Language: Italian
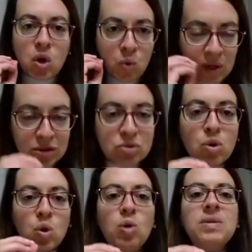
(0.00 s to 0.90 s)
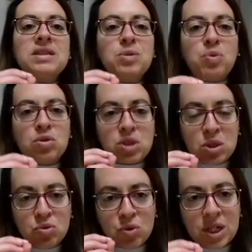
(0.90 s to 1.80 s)
Questo come si può
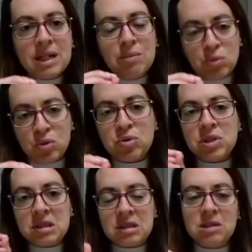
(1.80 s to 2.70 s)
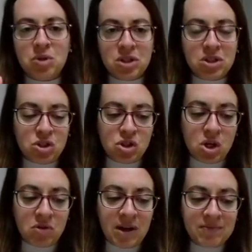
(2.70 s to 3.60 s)
tradurre nel mondo dei testimoni di
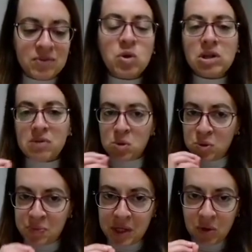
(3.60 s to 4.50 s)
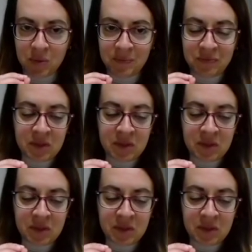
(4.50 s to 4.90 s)
Geova? Ora ve lo spiego.